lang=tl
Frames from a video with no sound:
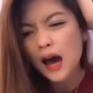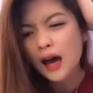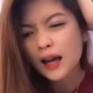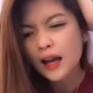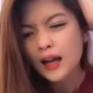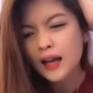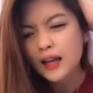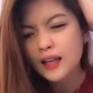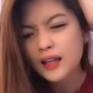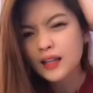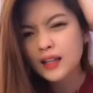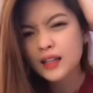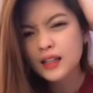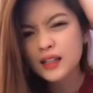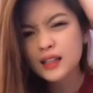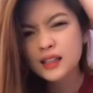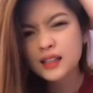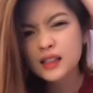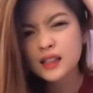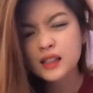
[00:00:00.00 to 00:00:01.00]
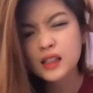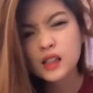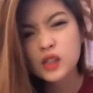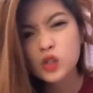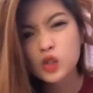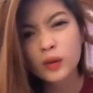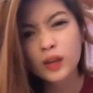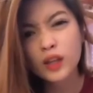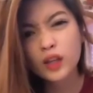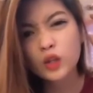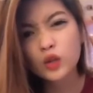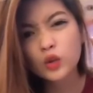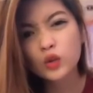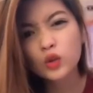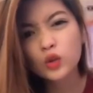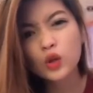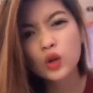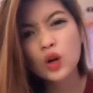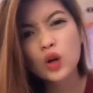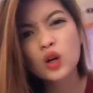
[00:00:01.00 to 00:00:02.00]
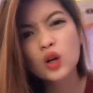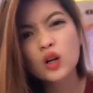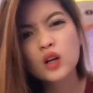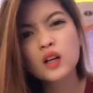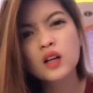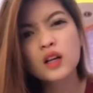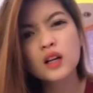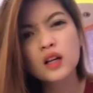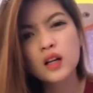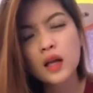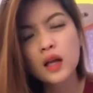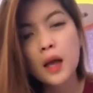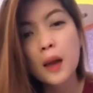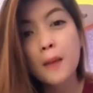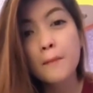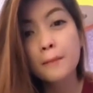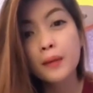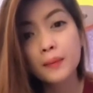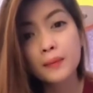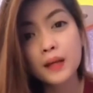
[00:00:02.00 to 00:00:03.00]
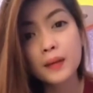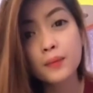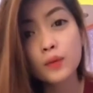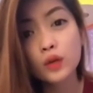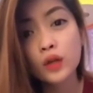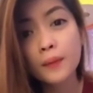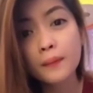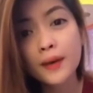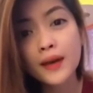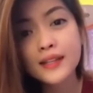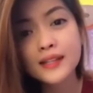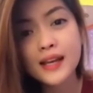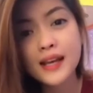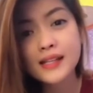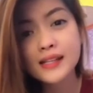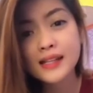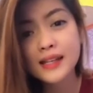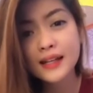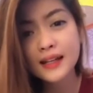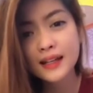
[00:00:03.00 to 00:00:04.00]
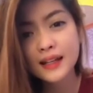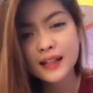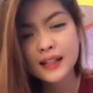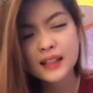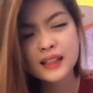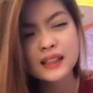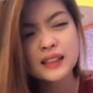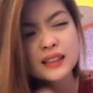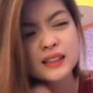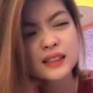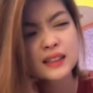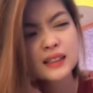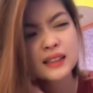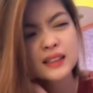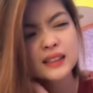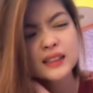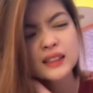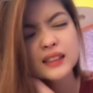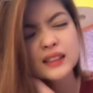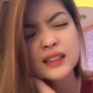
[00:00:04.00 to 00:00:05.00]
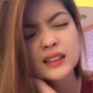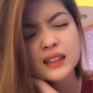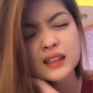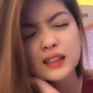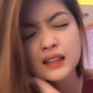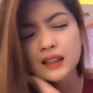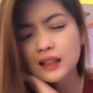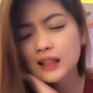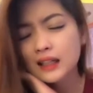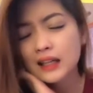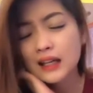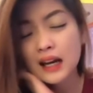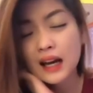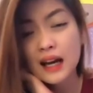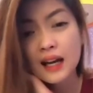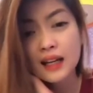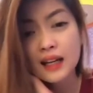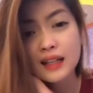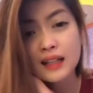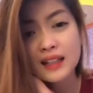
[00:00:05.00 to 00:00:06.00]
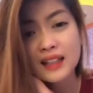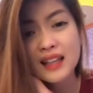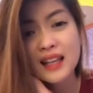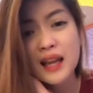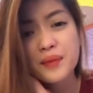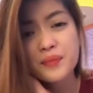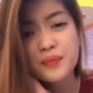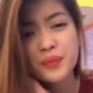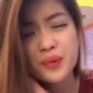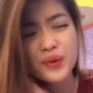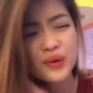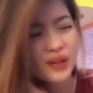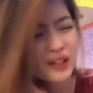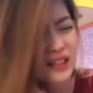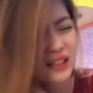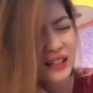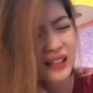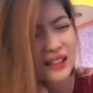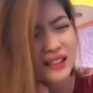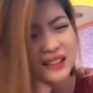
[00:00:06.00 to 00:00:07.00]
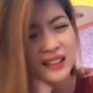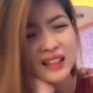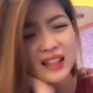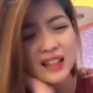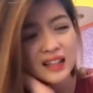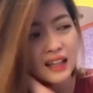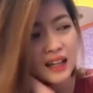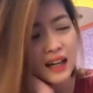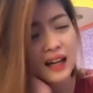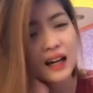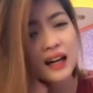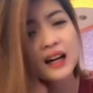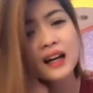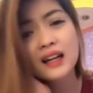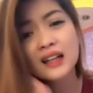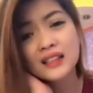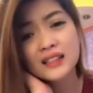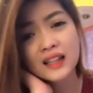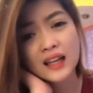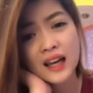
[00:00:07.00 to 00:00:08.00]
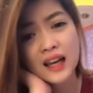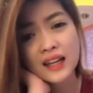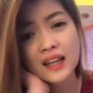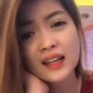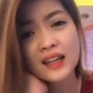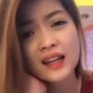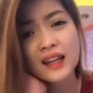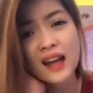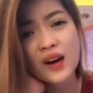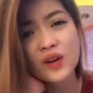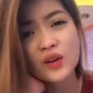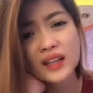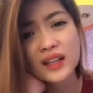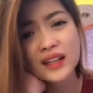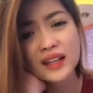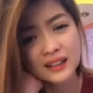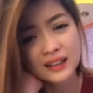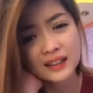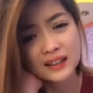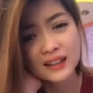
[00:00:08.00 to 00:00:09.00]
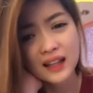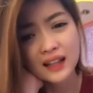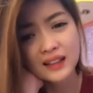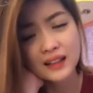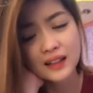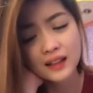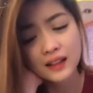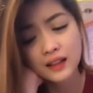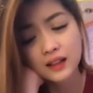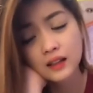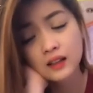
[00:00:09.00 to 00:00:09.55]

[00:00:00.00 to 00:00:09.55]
Aray! Sumakit yung ulo ko! Mabili po ng bayo, Jessic. Ilan po gusto nyo? Kahit ilan po. Hanggang sa kaya na niya akong ingatan.